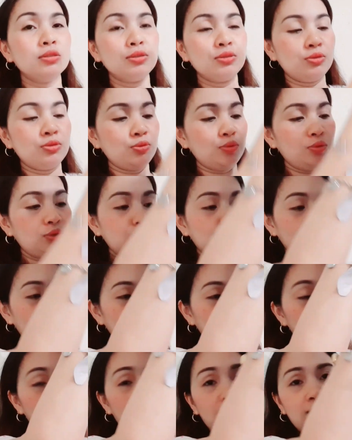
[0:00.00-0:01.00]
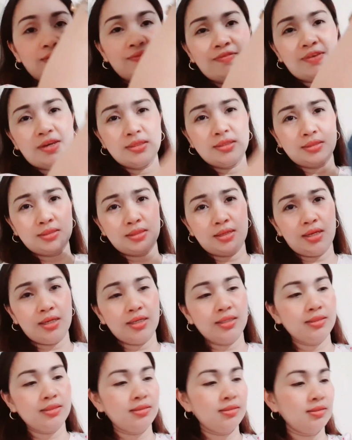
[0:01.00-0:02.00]
so ito siya Levi's
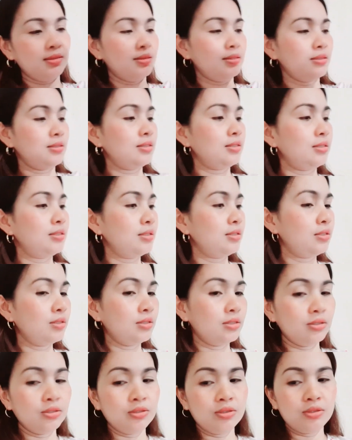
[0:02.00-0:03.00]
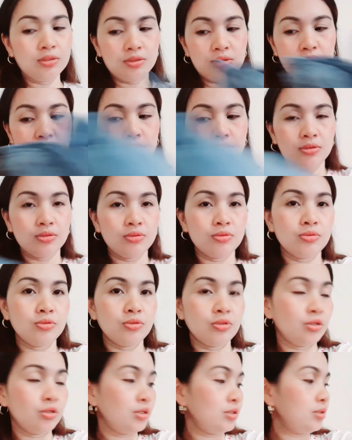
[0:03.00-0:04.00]
guys
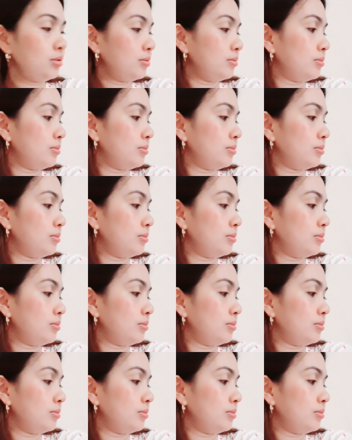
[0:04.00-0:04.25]
sunod